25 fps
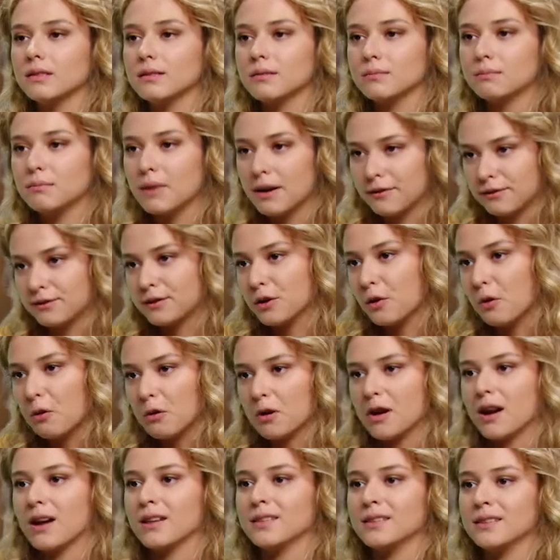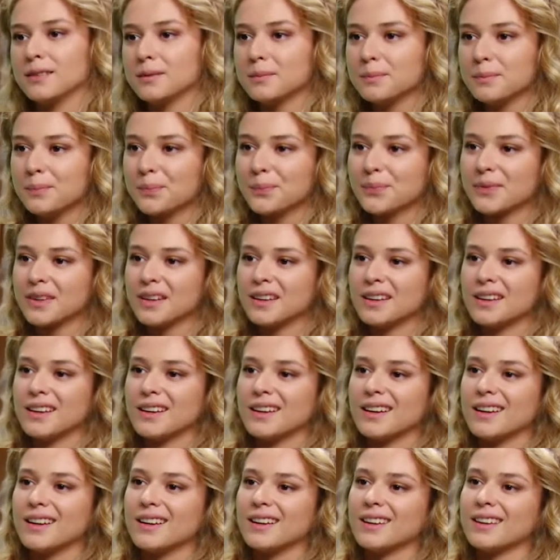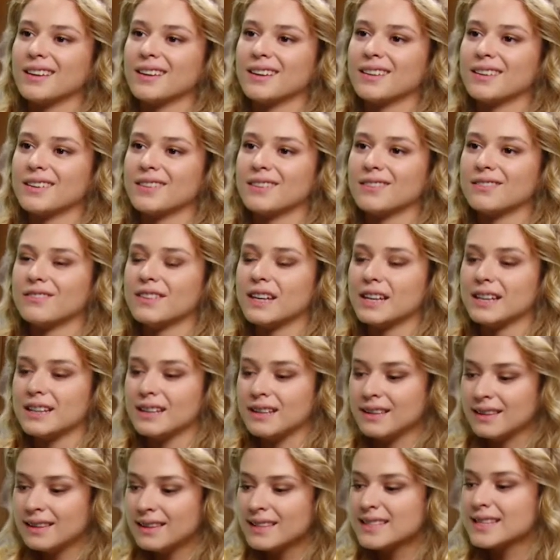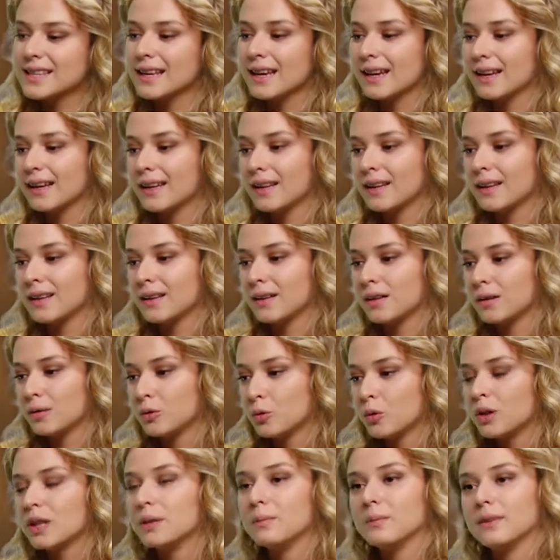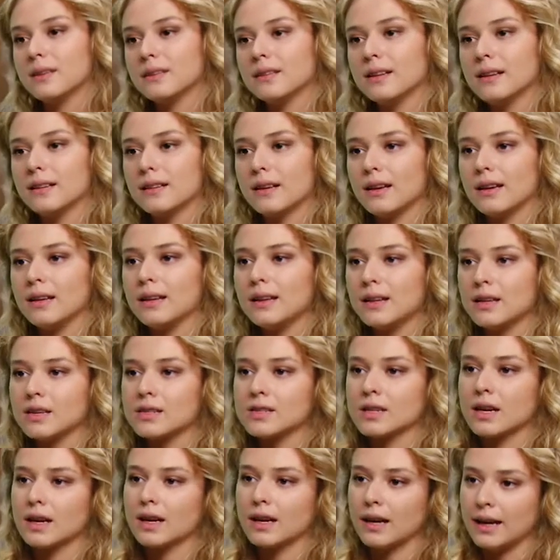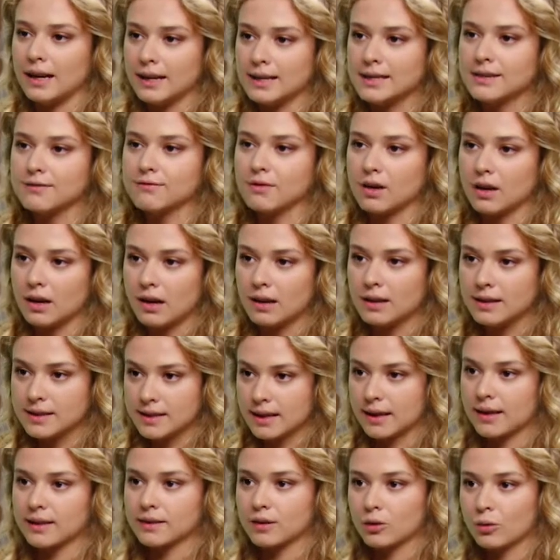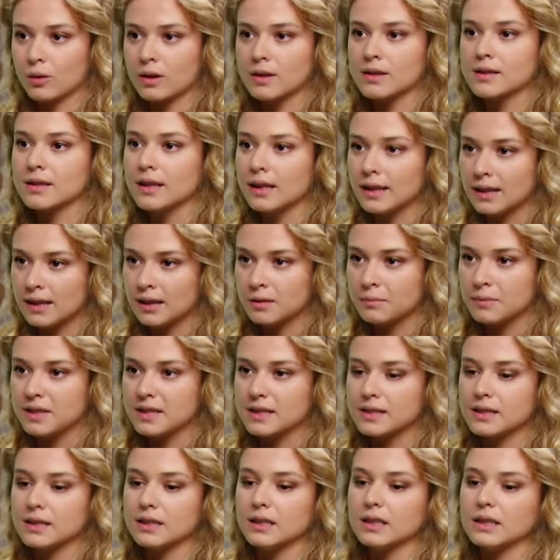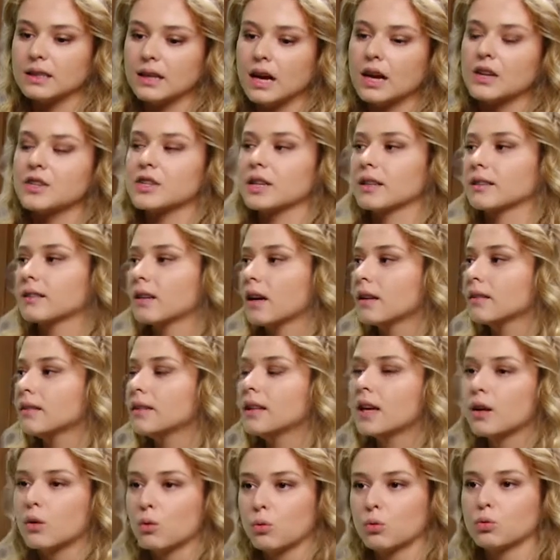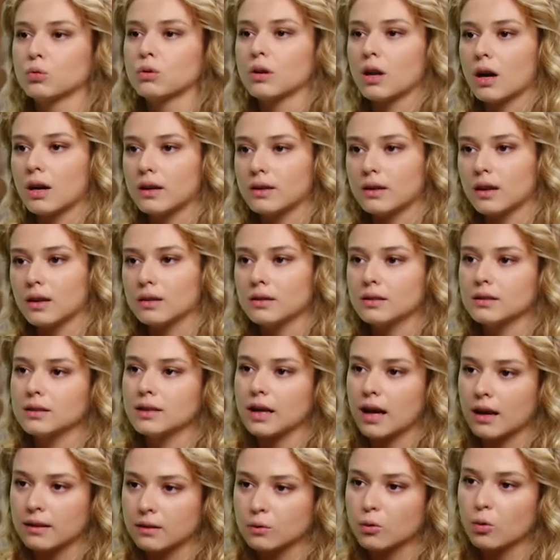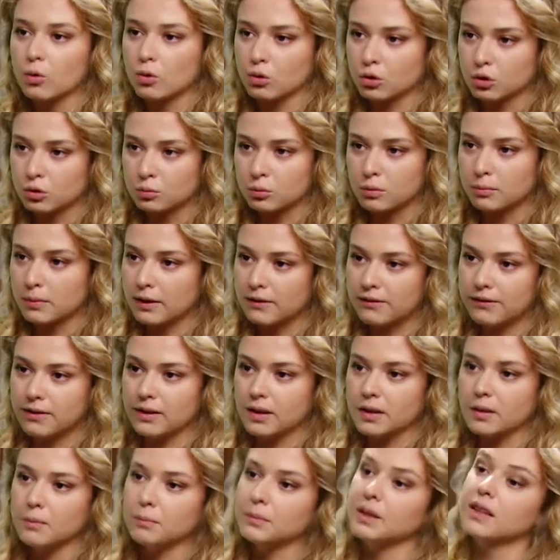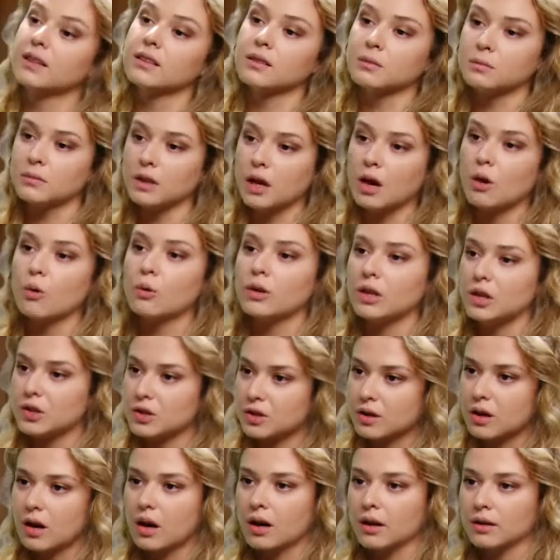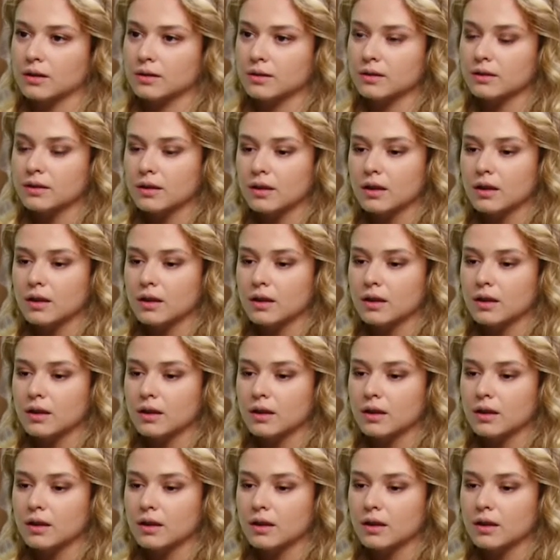MEF'te öğrendim. E, ve lise e, döneminde de İngilizce eğitim veren lise kategorisine girmesi gerçekten diğer okullardan kendi okulumu MEF'i bir adım daha öne çıkardı.